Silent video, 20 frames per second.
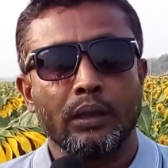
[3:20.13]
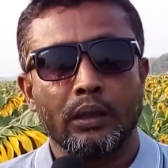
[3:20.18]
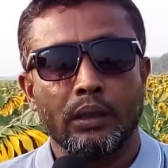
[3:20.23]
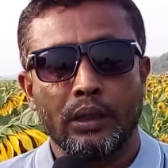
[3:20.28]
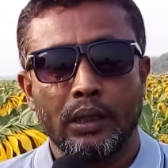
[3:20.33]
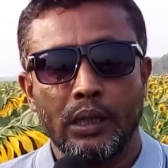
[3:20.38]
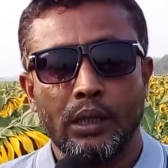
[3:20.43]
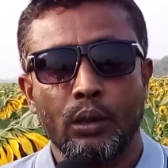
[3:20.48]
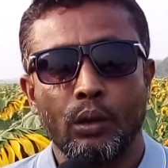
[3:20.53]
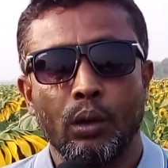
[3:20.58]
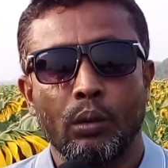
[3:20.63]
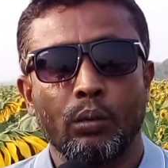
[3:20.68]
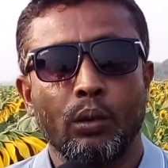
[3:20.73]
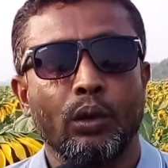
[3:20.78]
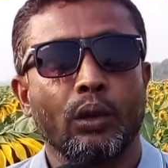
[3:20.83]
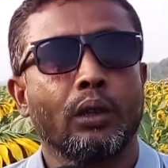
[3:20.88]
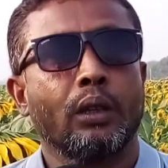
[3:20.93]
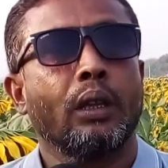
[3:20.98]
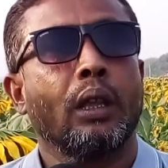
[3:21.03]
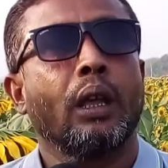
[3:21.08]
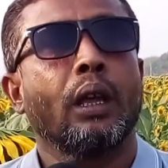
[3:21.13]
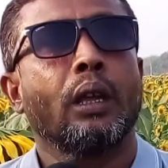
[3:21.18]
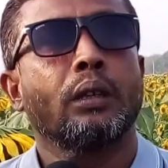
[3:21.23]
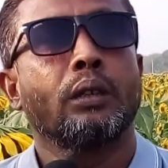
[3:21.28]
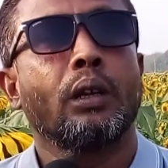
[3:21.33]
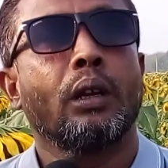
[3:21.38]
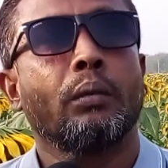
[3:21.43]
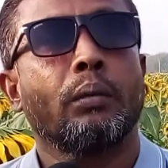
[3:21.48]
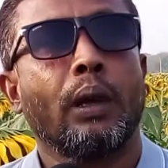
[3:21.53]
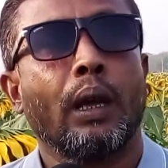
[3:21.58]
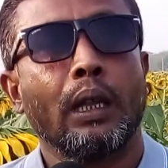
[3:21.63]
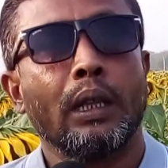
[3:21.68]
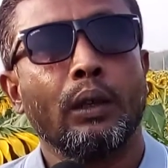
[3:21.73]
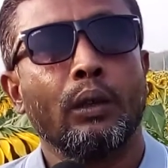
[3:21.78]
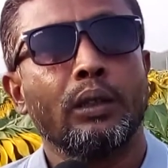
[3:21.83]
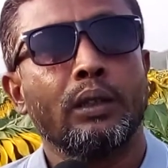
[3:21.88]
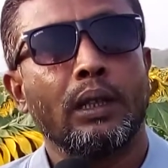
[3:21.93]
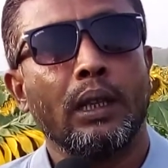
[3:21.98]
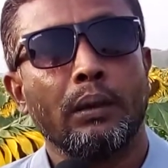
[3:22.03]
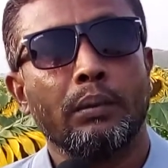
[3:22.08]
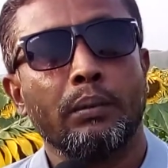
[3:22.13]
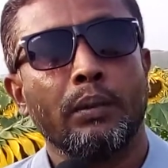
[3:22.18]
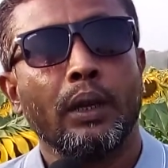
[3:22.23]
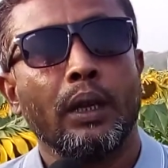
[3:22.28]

কৃষি কর্মকর্তা জনাব হাজির ইসলাম